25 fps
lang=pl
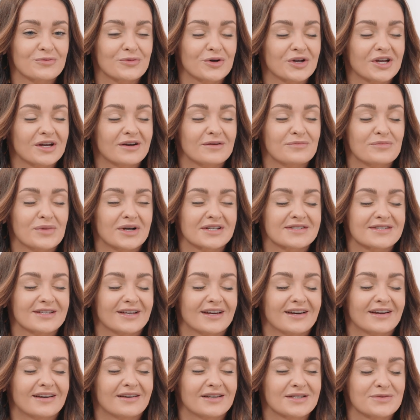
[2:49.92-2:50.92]
moje
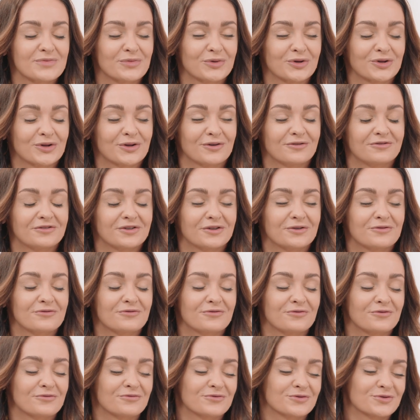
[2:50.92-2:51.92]
pasje sportowe
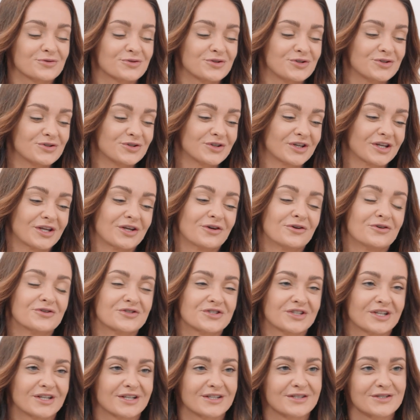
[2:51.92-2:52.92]
wrzucić do jakiegoś
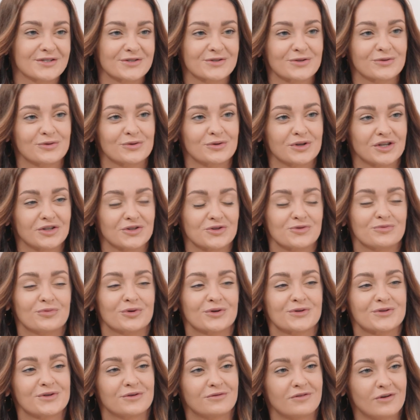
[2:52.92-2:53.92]
teledysku. Kiedyś
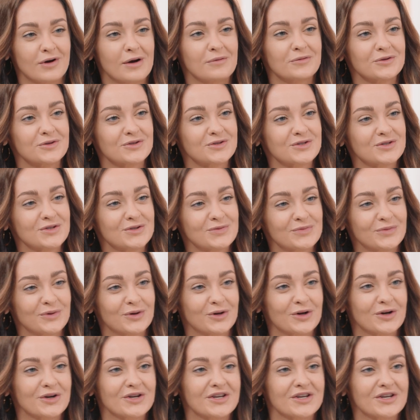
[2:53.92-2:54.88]
boksowałam dosyć sporo